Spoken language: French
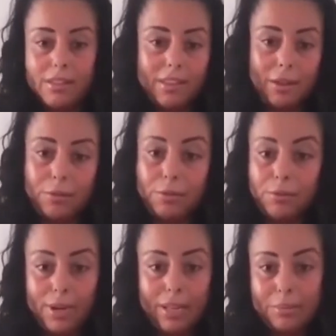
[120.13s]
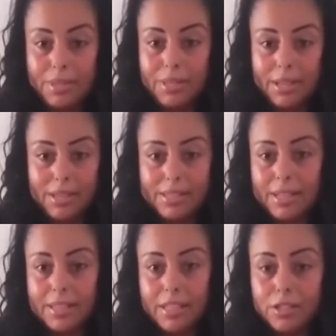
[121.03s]
Il y a eu voilà mini il a
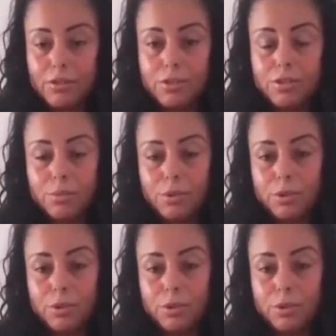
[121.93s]
installé des choses dans mon